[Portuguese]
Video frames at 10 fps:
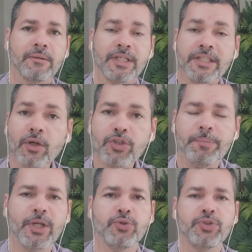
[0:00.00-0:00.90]
que não te
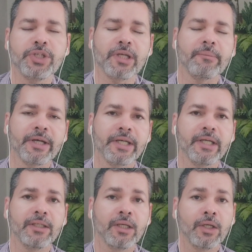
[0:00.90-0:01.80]
prejudique
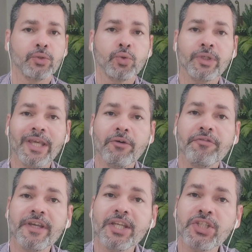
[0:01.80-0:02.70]
amanhã do que eu
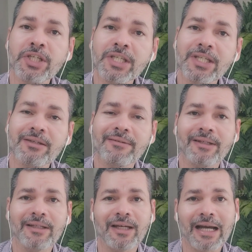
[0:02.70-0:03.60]
fique te
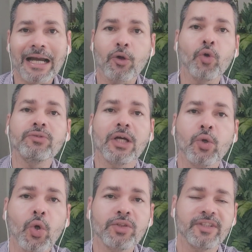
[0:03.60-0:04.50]
a conta
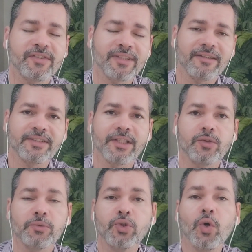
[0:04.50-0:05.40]
gotas
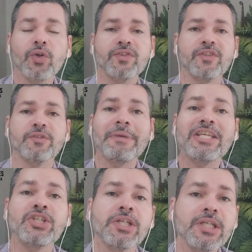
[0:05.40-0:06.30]
trazendo doces
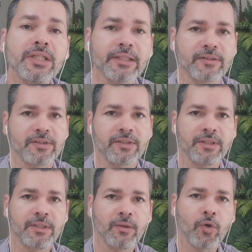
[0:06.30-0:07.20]
mentiras
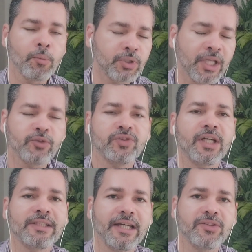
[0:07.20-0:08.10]
como tantos
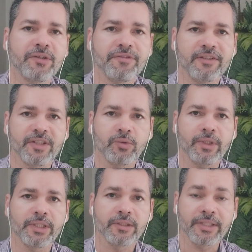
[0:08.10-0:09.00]
canais vêm
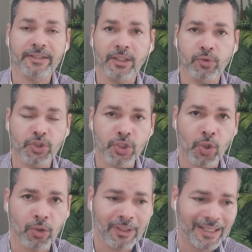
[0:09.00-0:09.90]
fazendo aí, tentando te
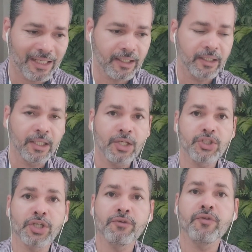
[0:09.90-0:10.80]
enrolar,
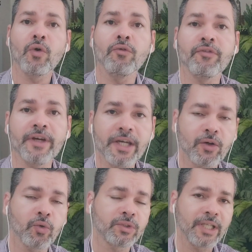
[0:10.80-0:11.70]
te
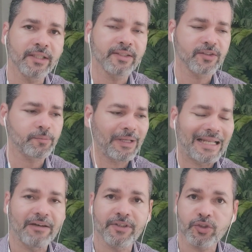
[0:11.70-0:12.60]
envolver com tantas
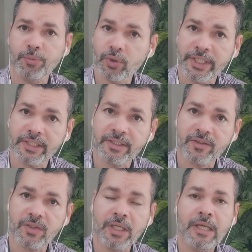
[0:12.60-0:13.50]
palavras
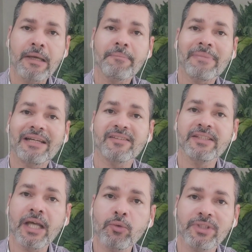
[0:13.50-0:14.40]
bonitas, mas
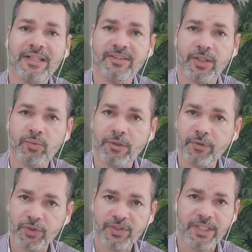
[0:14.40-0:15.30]
não trazendo a
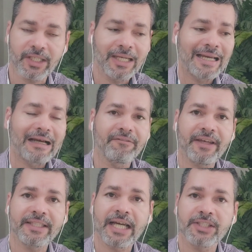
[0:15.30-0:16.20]
você a
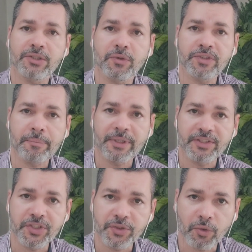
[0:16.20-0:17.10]
verdade que você
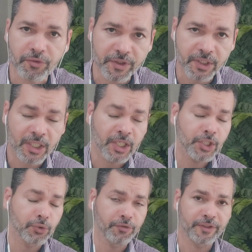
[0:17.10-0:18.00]
precisa ouvir.
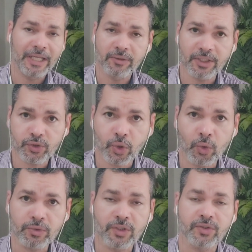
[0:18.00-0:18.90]
E no final das
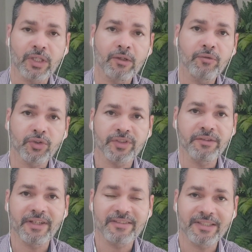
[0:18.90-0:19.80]
contas,
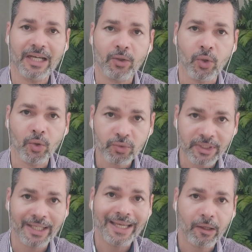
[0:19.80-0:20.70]
você vai se dar
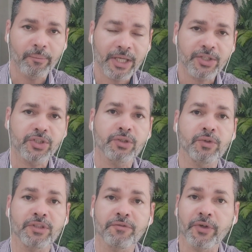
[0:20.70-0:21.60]
conta realmente de que
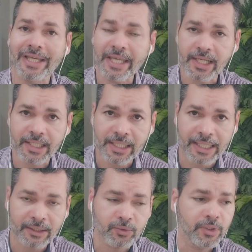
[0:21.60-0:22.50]
você foi
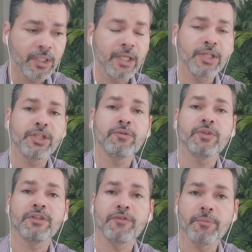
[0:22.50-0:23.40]
enganado e de que
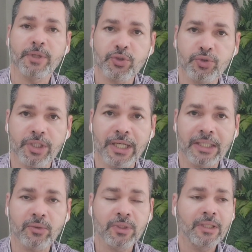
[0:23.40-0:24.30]
você foi
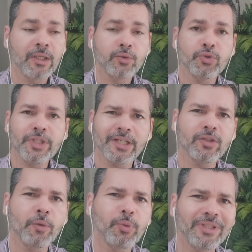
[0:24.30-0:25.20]
prejudicado. No dia
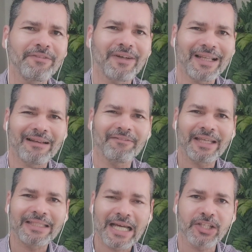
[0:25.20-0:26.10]
que eu não puder falar a
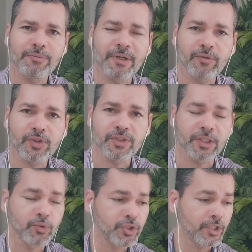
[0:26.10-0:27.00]
verdade para
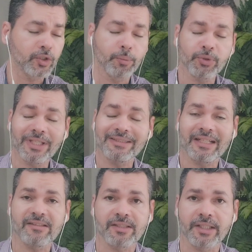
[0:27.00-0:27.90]
você, no dia que eu não puder
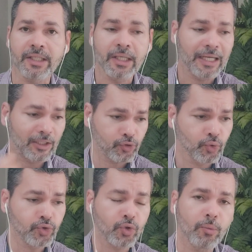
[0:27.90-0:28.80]
trazer
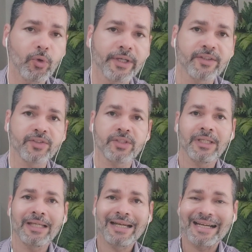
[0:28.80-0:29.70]
assuntos como esse,
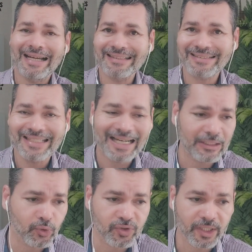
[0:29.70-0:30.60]

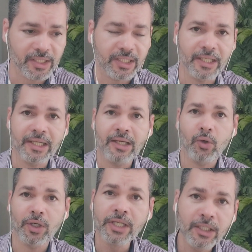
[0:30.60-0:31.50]
rasgados aqui,
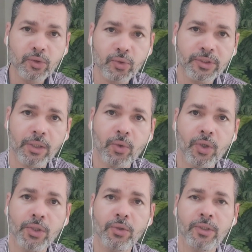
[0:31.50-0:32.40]
olhando no teu
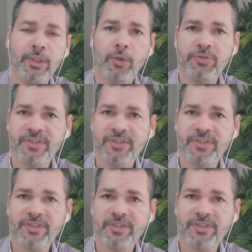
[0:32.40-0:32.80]
olho, eu